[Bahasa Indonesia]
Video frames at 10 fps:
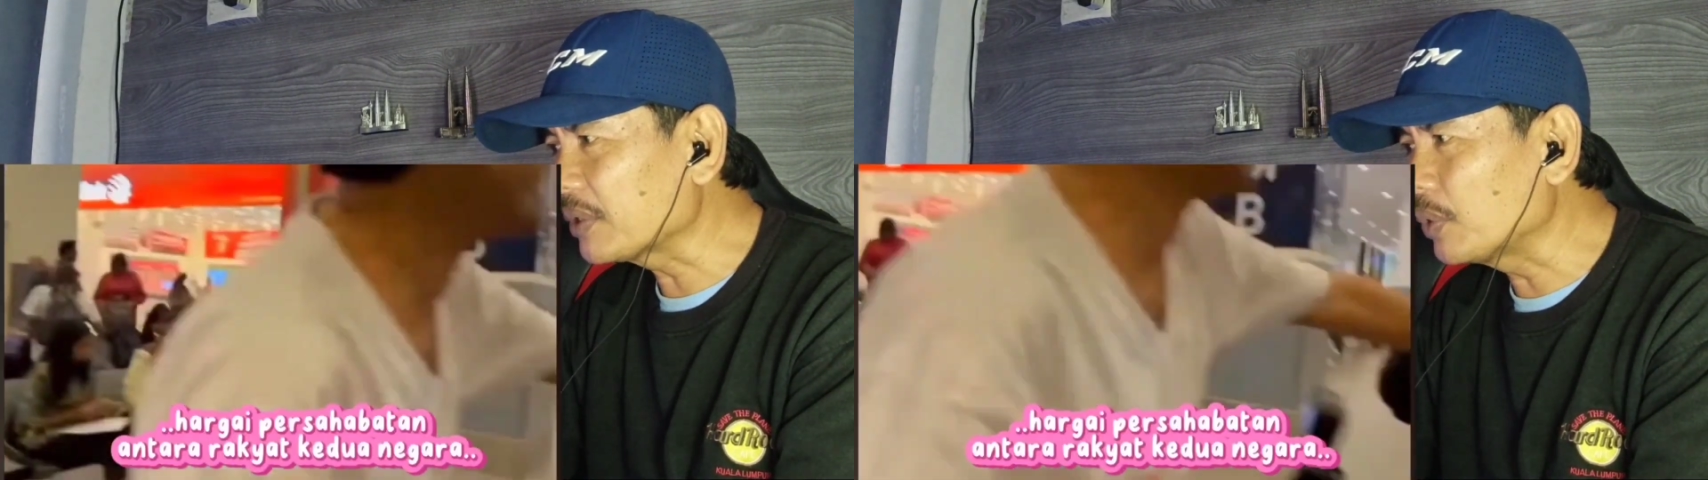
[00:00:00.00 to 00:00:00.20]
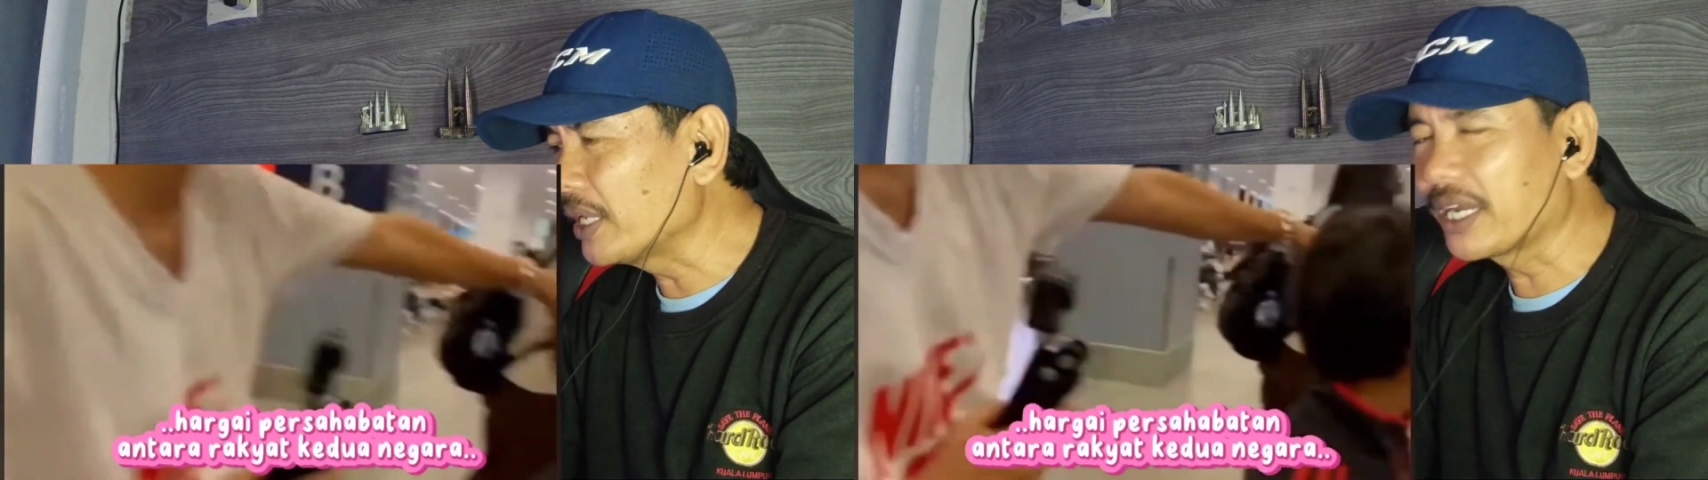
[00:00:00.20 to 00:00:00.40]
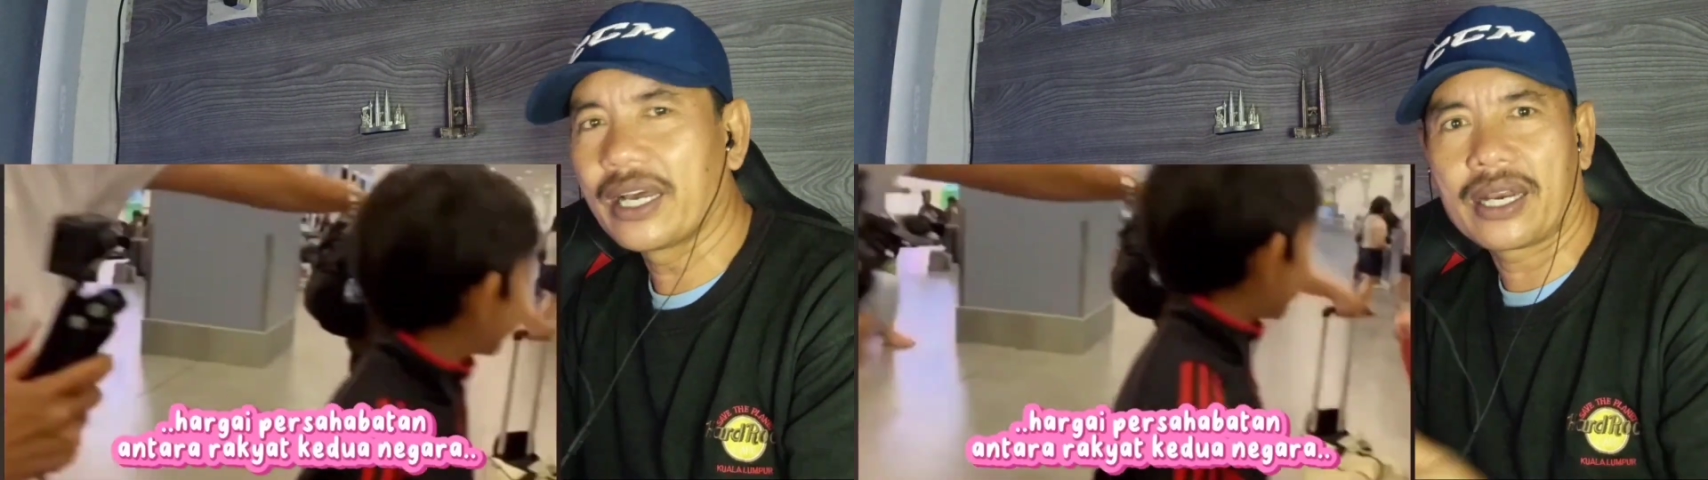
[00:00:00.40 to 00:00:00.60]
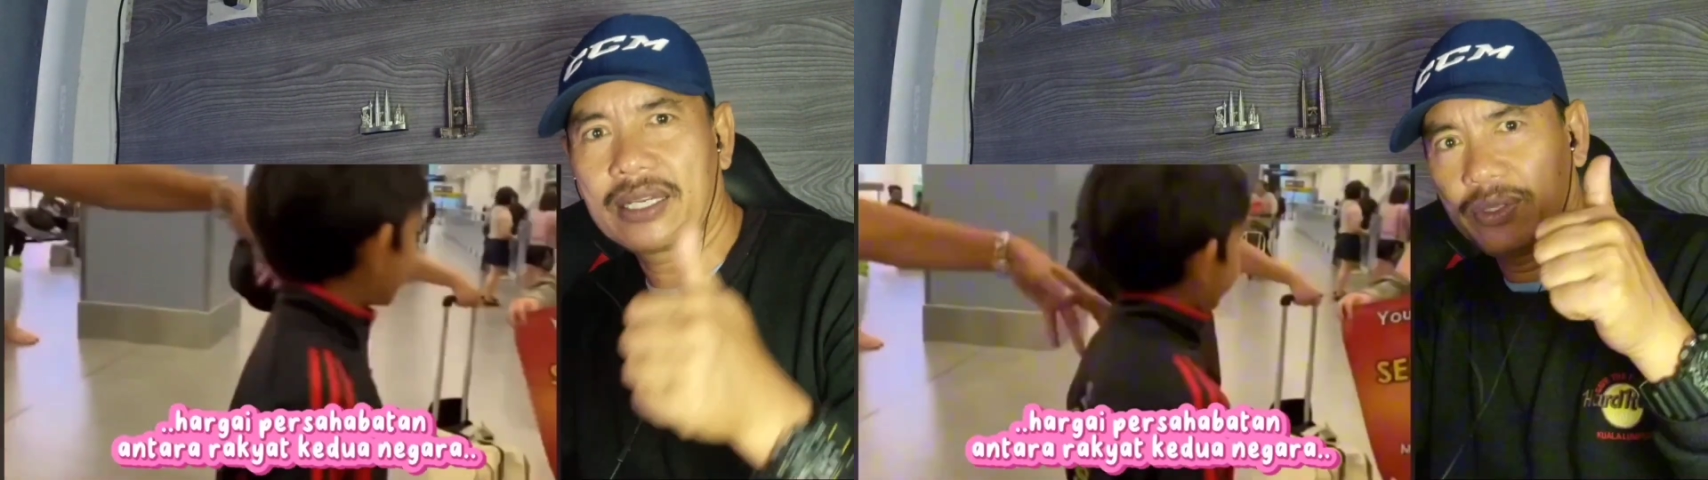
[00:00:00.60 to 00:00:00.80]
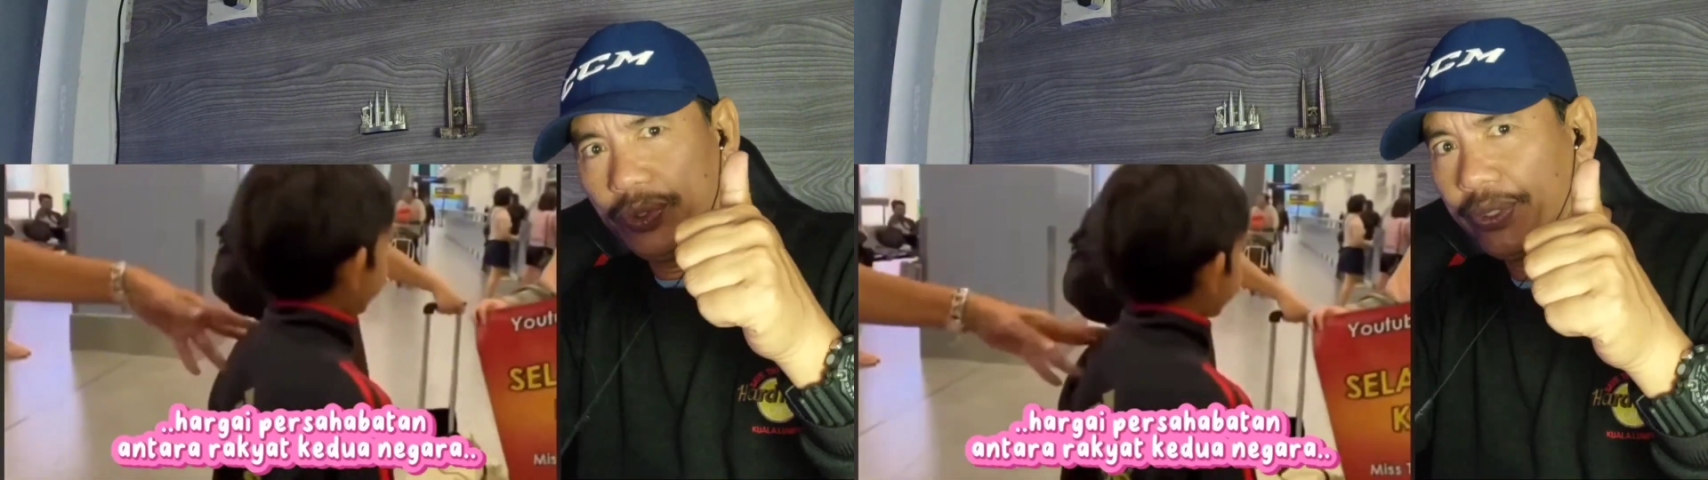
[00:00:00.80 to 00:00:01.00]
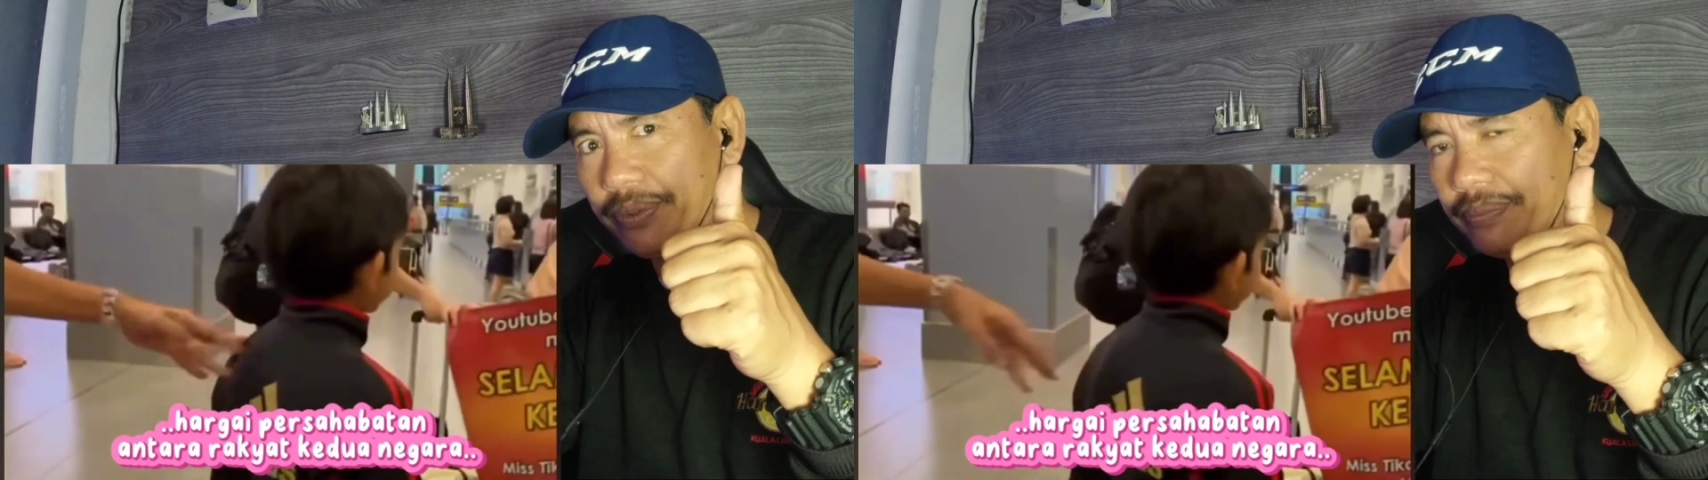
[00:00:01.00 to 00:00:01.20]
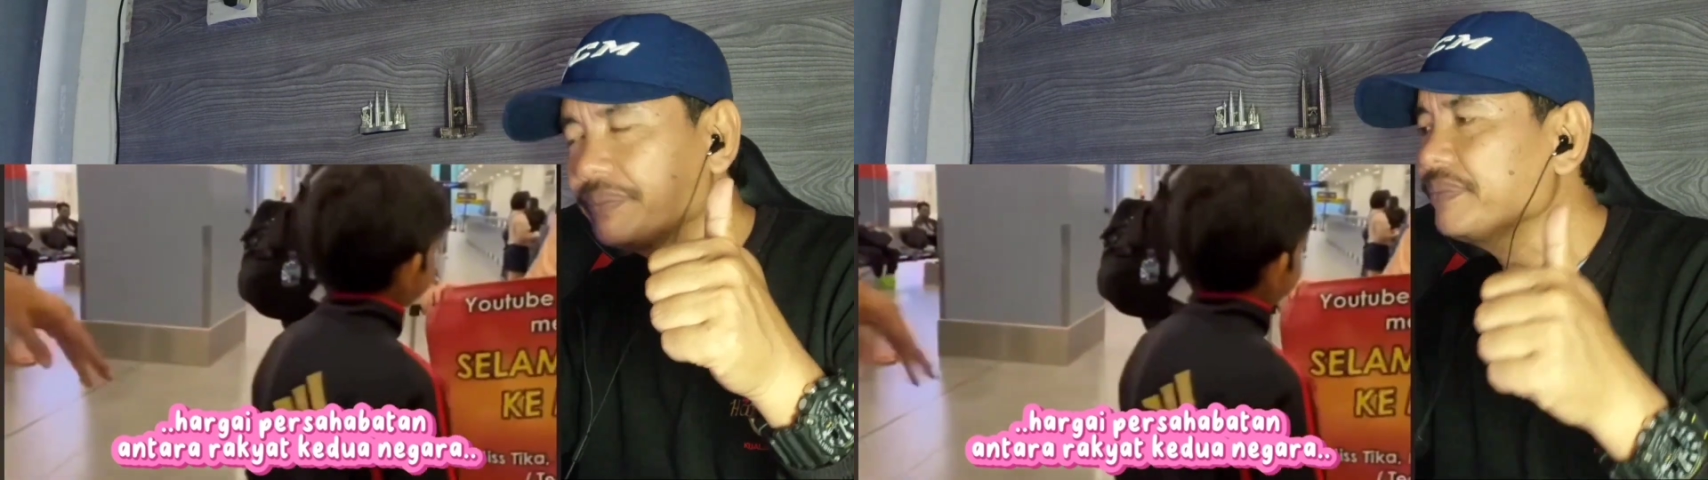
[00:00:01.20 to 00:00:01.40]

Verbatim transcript: kedua negara. Setuju.